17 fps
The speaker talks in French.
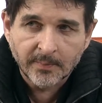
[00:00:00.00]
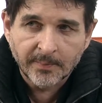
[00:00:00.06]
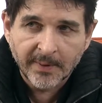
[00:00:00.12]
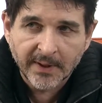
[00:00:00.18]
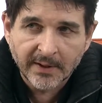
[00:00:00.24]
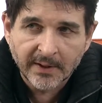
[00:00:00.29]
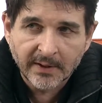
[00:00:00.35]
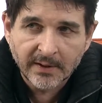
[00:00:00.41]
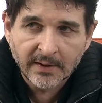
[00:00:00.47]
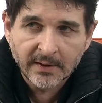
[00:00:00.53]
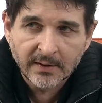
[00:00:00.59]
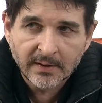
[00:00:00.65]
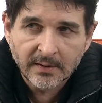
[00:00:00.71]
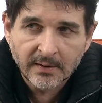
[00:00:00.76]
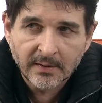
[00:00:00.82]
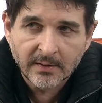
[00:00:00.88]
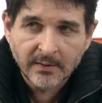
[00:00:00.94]
paraît
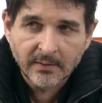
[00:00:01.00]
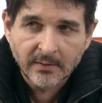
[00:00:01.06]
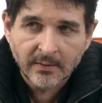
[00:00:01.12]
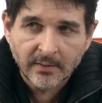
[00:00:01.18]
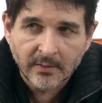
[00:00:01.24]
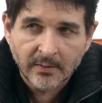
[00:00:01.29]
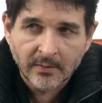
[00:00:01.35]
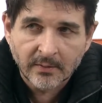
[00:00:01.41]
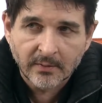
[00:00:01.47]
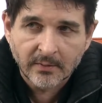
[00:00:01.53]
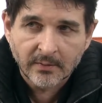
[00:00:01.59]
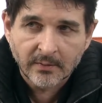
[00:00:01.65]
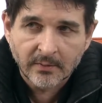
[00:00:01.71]
euh,